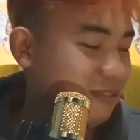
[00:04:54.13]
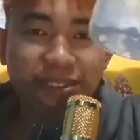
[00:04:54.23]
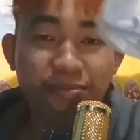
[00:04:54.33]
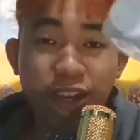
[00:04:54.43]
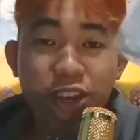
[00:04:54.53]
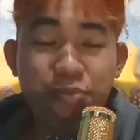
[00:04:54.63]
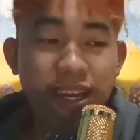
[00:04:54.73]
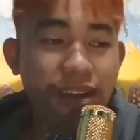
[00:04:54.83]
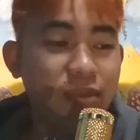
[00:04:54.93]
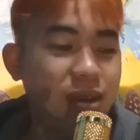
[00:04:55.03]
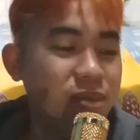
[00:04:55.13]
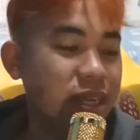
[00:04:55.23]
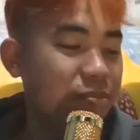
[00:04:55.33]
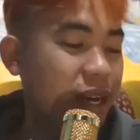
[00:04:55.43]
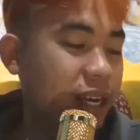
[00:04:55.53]
Yun yung
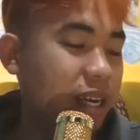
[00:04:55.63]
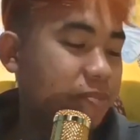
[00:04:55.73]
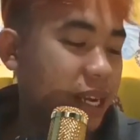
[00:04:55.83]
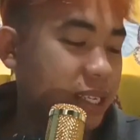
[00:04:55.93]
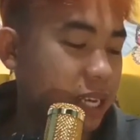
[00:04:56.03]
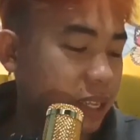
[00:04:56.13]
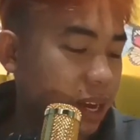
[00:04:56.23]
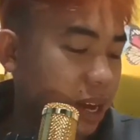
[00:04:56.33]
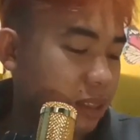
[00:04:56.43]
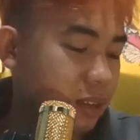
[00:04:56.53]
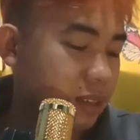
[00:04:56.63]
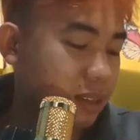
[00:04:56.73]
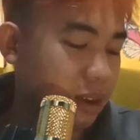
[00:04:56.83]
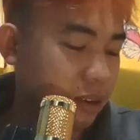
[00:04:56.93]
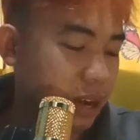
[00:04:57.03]
pinakamasarap balikan para sa ating lahat yun.
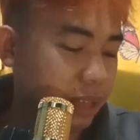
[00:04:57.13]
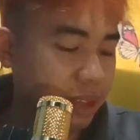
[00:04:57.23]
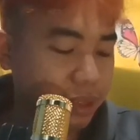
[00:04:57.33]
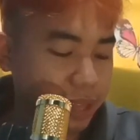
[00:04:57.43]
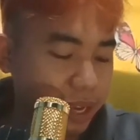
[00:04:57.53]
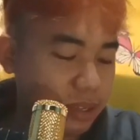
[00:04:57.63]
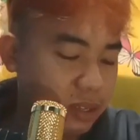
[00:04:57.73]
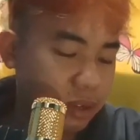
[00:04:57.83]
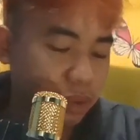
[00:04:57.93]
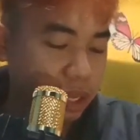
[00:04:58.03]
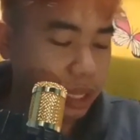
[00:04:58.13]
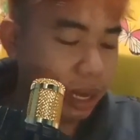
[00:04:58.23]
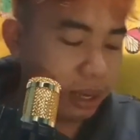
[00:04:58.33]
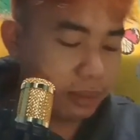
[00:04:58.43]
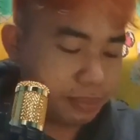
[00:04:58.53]
Alright, next, konti na
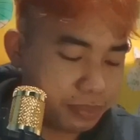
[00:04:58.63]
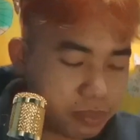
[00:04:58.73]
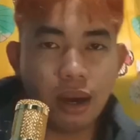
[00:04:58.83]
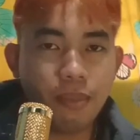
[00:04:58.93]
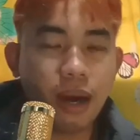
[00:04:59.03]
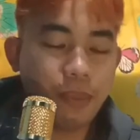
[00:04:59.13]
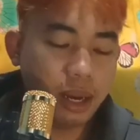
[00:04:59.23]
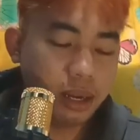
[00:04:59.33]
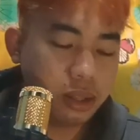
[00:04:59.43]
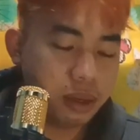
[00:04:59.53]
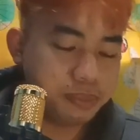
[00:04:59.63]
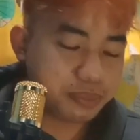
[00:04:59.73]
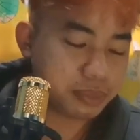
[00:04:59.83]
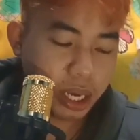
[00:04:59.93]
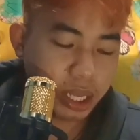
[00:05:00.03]
lang. Haba pala nito.
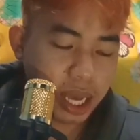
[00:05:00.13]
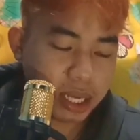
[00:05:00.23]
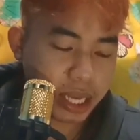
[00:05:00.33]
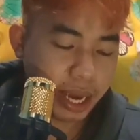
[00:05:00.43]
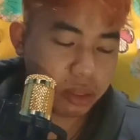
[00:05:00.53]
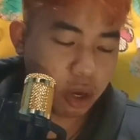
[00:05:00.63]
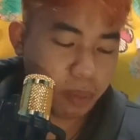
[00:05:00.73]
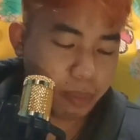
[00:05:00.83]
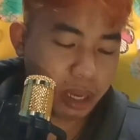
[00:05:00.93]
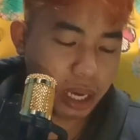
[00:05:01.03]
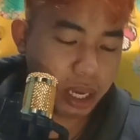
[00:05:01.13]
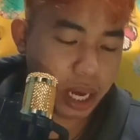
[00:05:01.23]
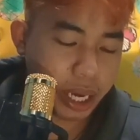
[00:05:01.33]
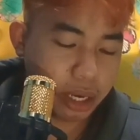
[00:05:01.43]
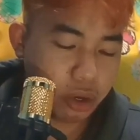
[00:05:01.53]
Kina, sa ito, mamili
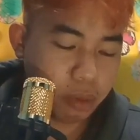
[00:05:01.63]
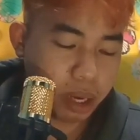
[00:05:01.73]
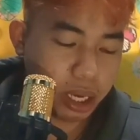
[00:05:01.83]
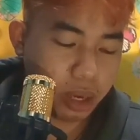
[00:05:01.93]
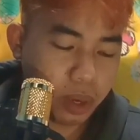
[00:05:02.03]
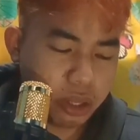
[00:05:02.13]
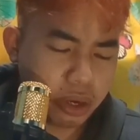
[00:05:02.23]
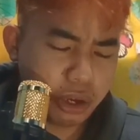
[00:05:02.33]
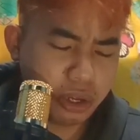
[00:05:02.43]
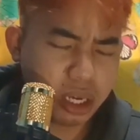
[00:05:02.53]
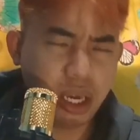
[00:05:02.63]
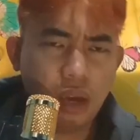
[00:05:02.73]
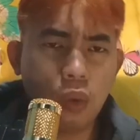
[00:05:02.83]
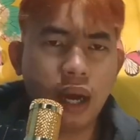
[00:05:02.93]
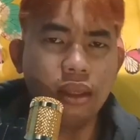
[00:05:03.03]
ka, ikaw yung mangiiwan, ikaw yung
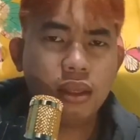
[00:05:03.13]
nangiiwan.